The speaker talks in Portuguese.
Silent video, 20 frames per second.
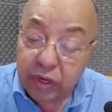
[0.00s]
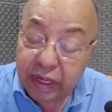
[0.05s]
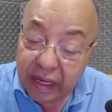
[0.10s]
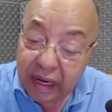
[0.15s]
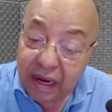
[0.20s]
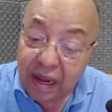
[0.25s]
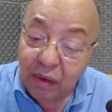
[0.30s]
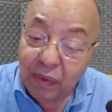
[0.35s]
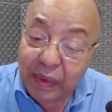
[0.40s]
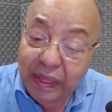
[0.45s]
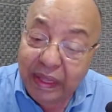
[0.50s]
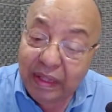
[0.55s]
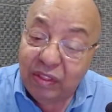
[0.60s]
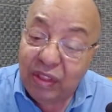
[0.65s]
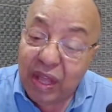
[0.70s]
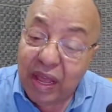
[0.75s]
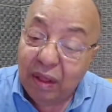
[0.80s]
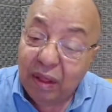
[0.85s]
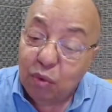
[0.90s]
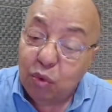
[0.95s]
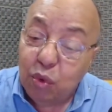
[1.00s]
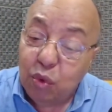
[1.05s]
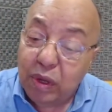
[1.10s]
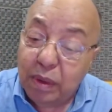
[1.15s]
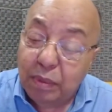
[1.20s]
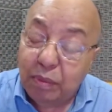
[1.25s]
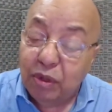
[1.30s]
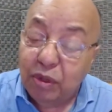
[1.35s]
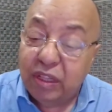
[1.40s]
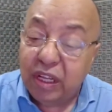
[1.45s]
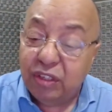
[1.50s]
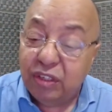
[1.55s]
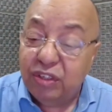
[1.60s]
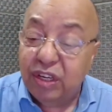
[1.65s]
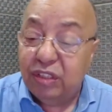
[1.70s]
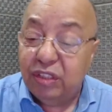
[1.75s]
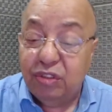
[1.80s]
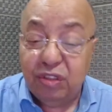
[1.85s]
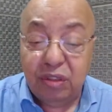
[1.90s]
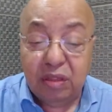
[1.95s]
O que não entendo, e muita
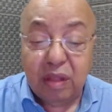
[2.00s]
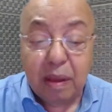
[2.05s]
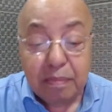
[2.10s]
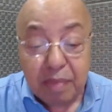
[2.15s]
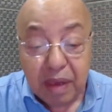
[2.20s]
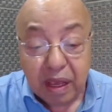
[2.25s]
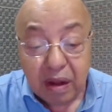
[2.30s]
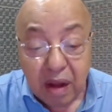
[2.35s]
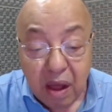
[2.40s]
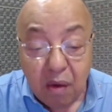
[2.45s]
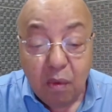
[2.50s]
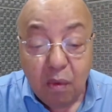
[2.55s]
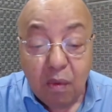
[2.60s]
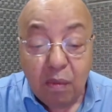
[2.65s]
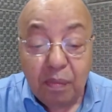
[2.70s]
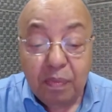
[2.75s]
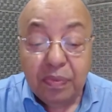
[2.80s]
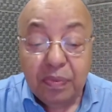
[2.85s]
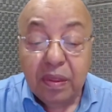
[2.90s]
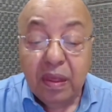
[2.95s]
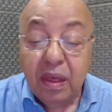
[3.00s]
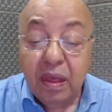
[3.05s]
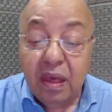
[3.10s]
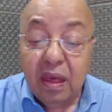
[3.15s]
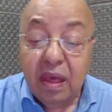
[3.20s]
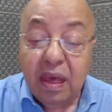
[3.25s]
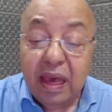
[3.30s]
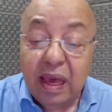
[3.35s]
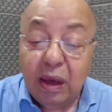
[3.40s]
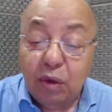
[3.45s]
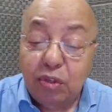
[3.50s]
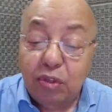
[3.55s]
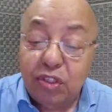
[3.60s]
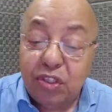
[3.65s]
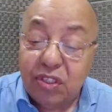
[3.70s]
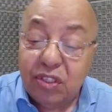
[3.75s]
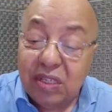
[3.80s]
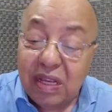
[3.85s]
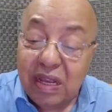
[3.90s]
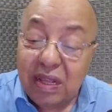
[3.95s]
gente também não, é o
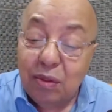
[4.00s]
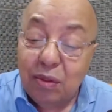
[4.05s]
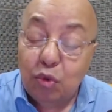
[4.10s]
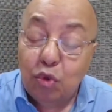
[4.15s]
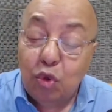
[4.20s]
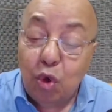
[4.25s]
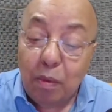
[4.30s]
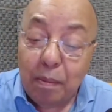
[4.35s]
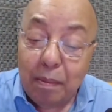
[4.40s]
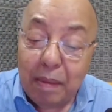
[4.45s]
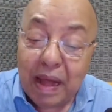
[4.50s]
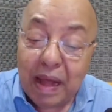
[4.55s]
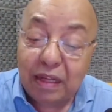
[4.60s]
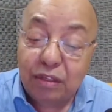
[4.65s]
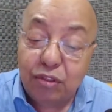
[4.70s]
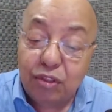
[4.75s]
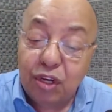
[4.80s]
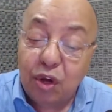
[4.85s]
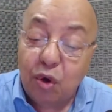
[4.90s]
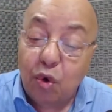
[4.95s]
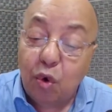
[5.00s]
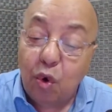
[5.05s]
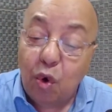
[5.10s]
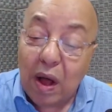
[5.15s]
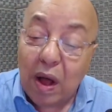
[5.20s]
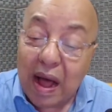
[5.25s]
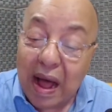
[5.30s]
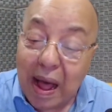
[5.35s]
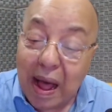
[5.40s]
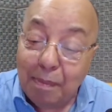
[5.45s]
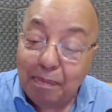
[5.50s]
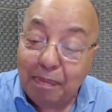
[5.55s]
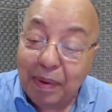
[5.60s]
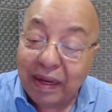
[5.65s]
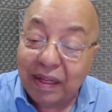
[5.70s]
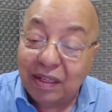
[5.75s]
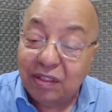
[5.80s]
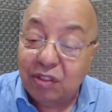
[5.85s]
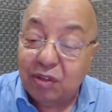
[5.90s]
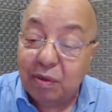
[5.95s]
sintomático
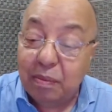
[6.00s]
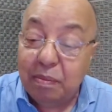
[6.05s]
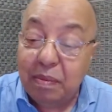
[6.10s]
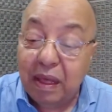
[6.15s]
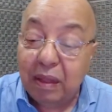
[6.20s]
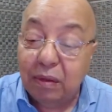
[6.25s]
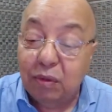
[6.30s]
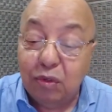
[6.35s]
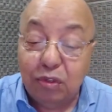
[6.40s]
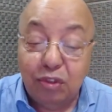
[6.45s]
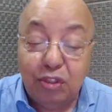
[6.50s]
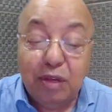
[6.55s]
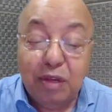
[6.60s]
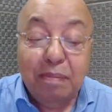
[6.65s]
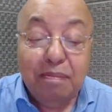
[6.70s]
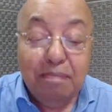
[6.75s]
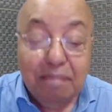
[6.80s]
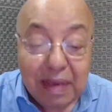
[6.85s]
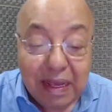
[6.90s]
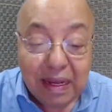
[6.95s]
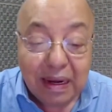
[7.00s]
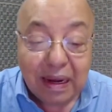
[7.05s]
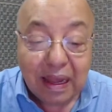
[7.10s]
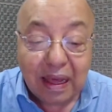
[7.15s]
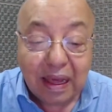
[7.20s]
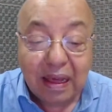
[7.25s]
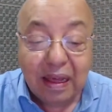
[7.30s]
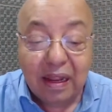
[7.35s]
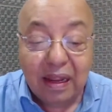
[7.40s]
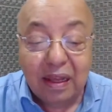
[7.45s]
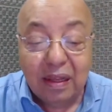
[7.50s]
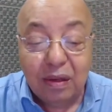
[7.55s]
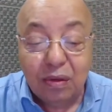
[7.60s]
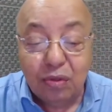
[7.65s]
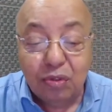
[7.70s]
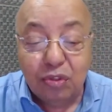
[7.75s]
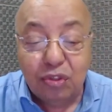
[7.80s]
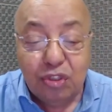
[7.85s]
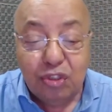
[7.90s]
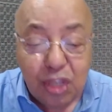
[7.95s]
aparecimento de
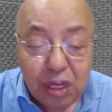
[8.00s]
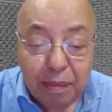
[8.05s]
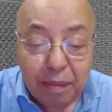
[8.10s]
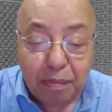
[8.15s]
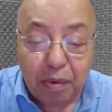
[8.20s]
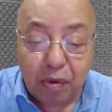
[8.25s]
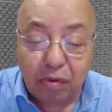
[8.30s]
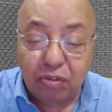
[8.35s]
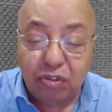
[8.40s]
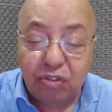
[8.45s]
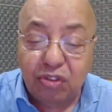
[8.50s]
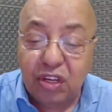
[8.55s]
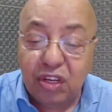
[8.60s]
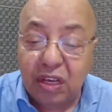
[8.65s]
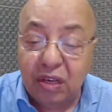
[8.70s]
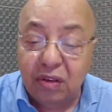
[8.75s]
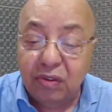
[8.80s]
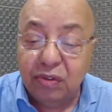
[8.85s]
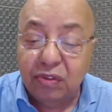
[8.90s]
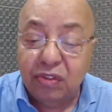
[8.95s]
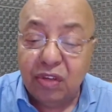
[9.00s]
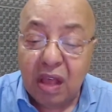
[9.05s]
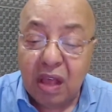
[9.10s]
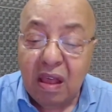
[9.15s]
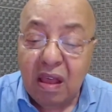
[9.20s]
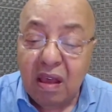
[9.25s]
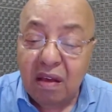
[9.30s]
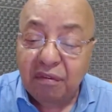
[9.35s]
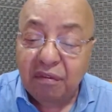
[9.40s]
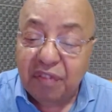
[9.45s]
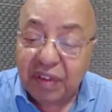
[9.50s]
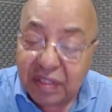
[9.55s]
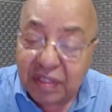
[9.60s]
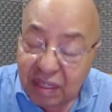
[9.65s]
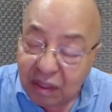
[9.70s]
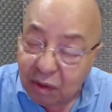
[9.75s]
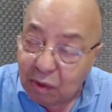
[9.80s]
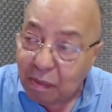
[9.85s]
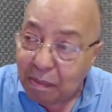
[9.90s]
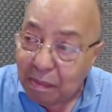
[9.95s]
milagreiros, de bonzinhos,
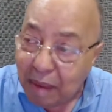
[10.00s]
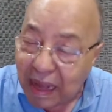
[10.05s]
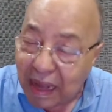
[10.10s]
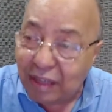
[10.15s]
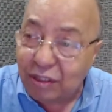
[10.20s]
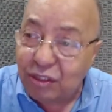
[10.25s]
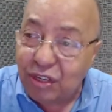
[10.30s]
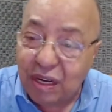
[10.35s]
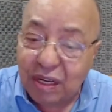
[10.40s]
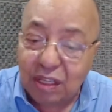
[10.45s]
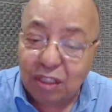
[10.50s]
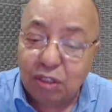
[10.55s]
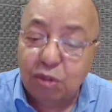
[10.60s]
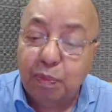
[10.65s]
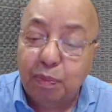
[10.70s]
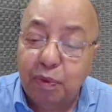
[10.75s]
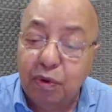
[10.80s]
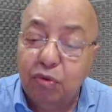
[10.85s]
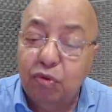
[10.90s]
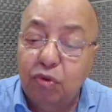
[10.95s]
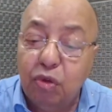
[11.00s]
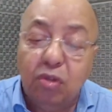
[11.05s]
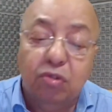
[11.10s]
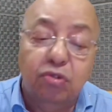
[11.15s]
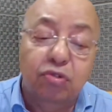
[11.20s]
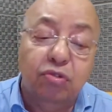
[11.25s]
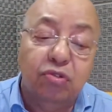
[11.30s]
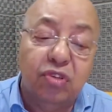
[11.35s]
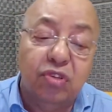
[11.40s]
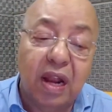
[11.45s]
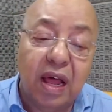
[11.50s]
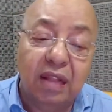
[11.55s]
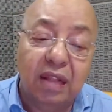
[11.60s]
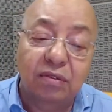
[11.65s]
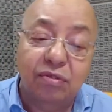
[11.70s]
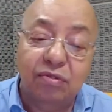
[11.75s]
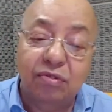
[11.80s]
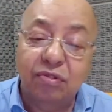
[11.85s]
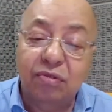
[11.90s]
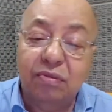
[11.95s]
fazendo mágicas por todos os
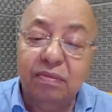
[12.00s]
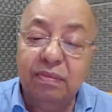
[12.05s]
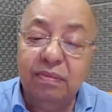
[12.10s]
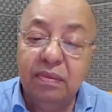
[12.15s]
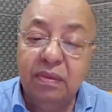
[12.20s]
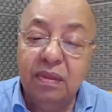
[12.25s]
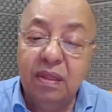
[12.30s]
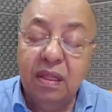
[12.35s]
lados.